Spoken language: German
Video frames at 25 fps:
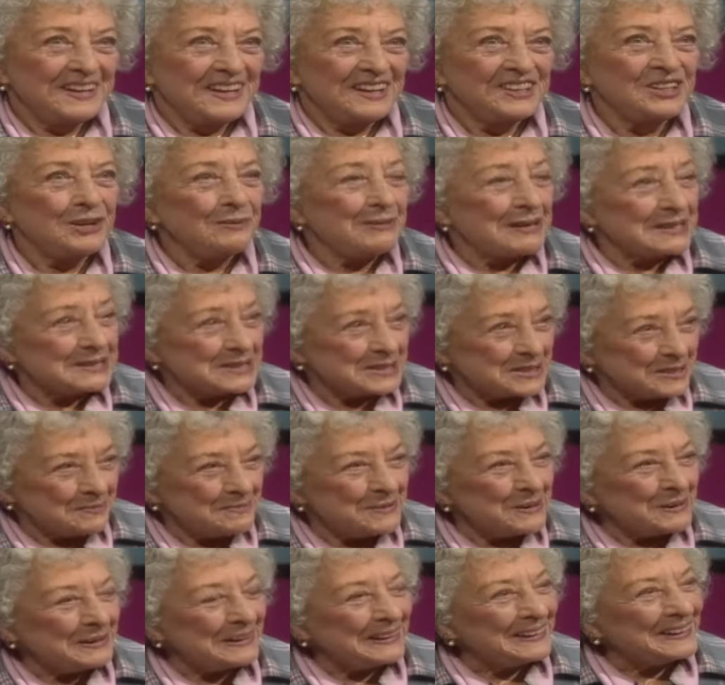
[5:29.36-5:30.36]
Ja, weil es die
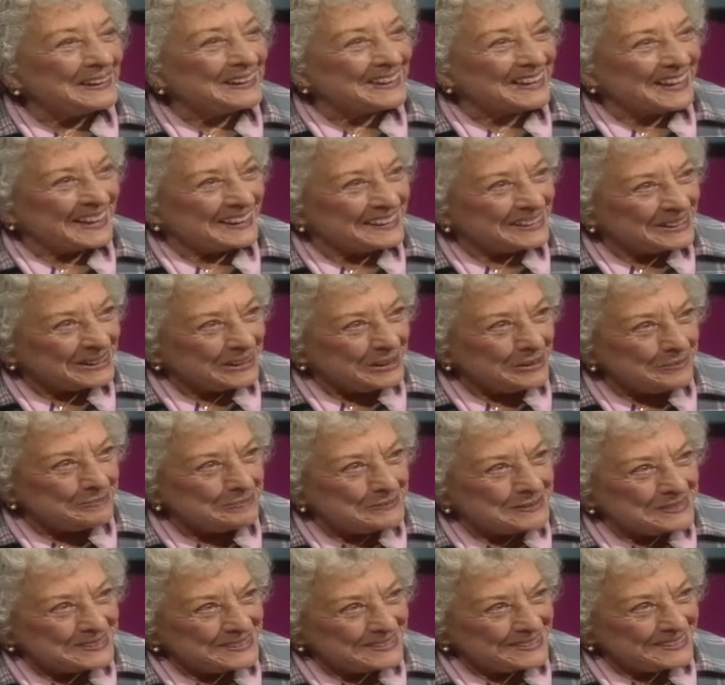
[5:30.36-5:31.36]
Möglichkeit
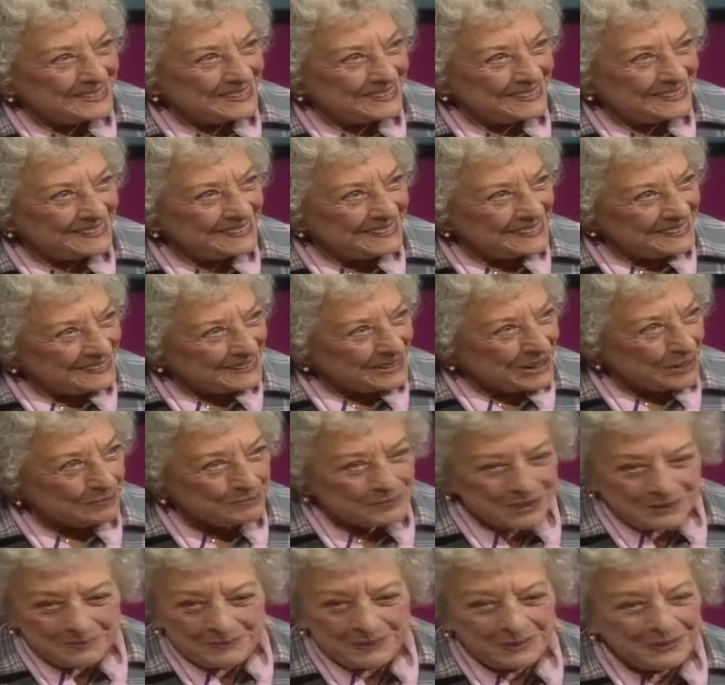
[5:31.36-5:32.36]
gibt. Nicht? Ich
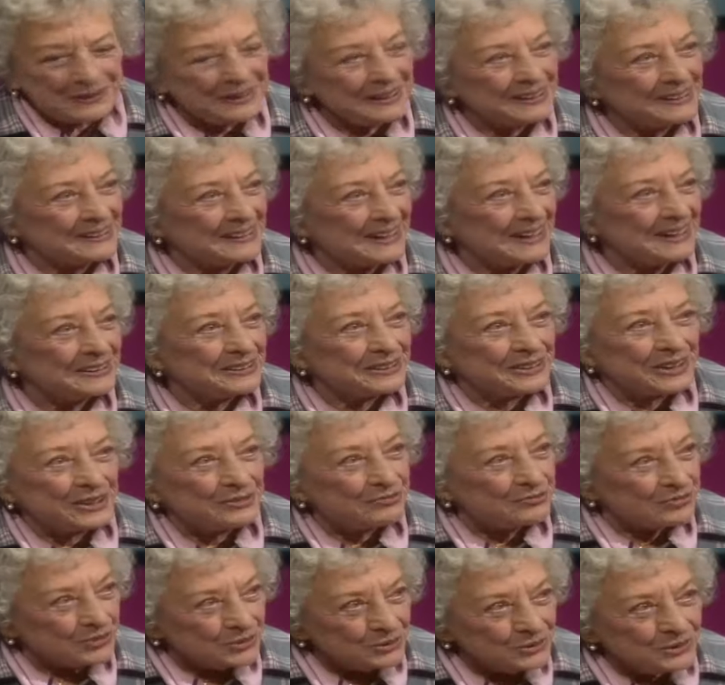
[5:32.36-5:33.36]
habe die Möglichkeit
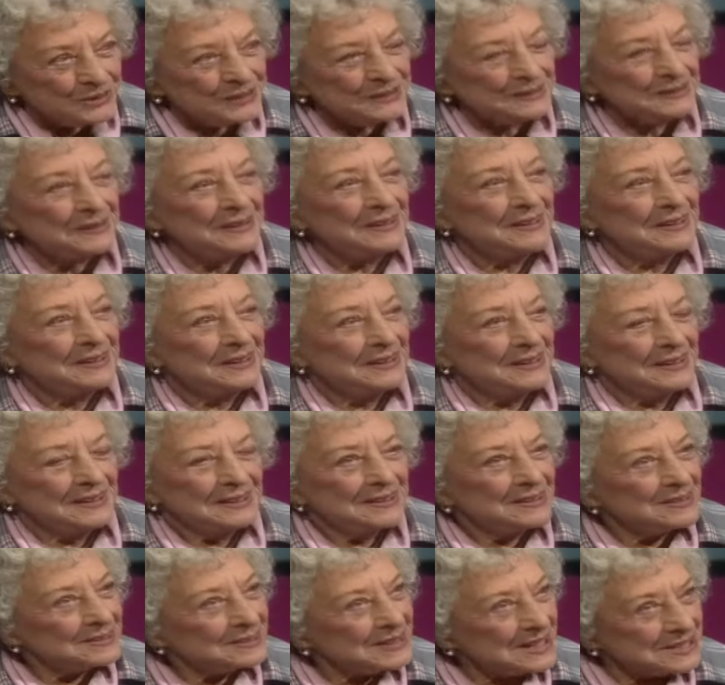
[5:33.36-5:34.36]
gefunden,
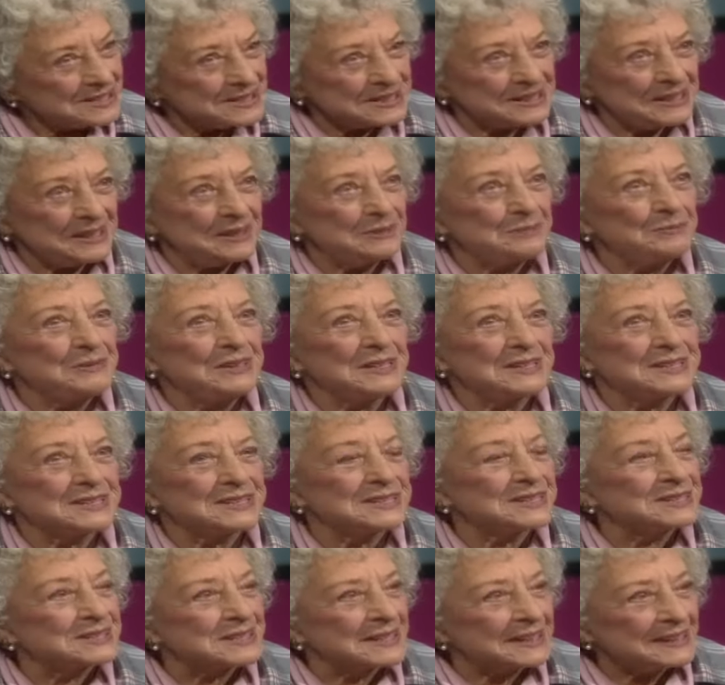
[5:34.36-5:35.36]
dass ich eben
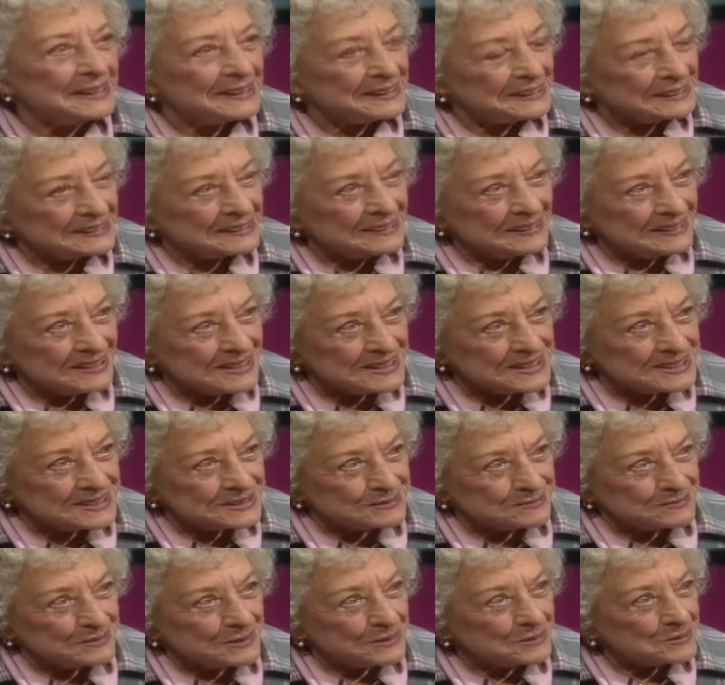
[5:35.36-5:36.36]
jetzt das richten
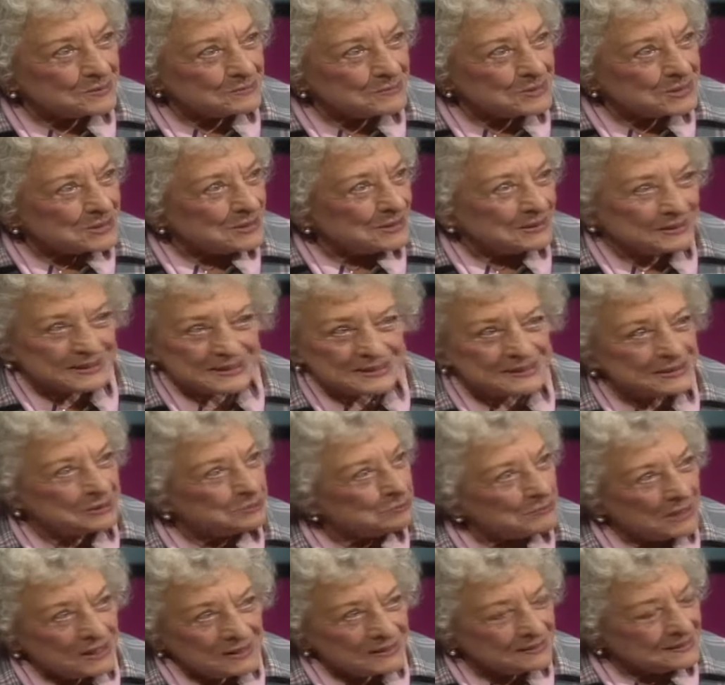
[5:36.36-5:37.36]
lasse. Warum soll ich es
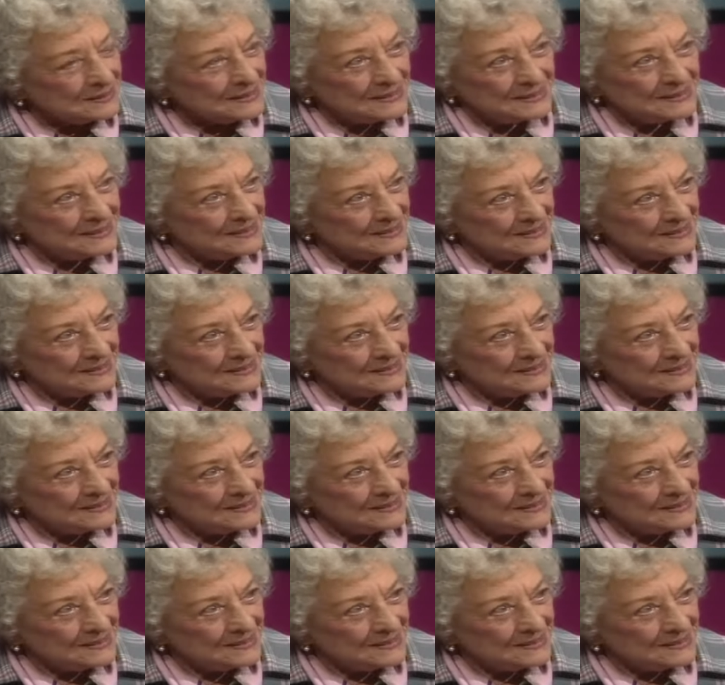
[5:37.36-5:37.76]
nicht machen?